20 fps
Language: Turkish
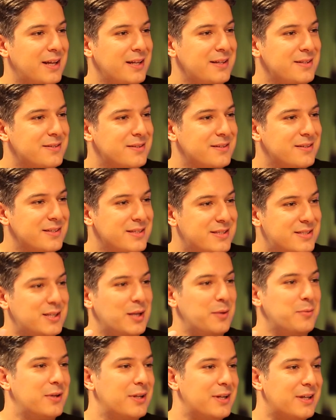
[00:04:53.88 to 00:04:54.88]
net.
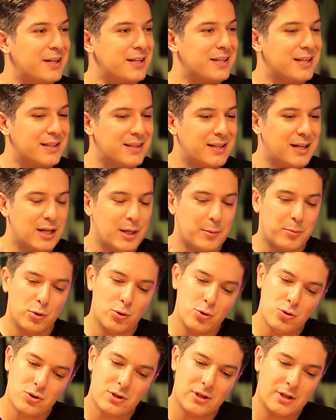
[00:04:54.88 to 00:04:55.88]
İstenmeyen hareketler
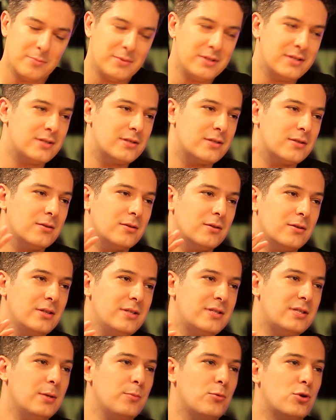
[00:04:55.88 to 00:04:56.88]
yapan oyuncuları biz
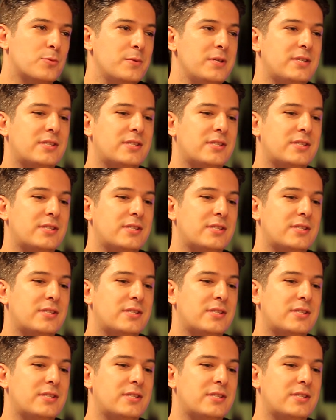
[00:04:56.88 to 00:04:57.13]
istemiyoruz.